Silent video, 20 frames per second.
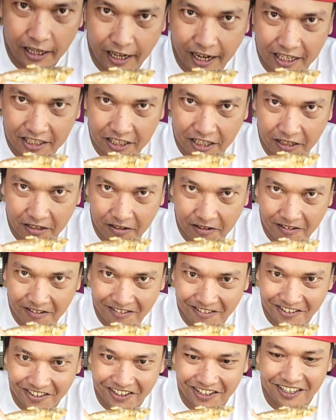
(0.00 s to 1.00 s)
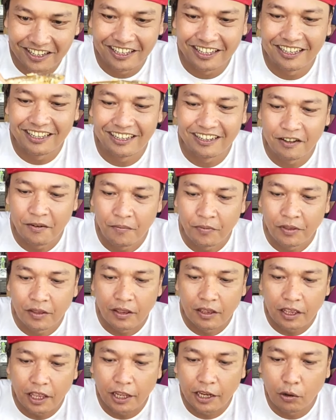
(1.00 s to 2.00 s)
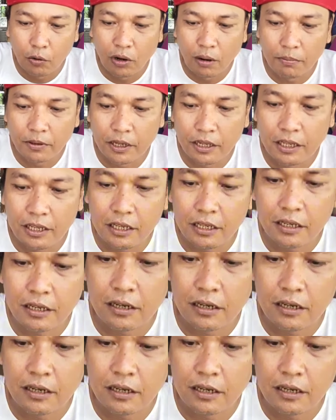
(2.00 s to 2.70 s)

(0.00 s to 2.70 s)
ikan asin wih ini urapnya nih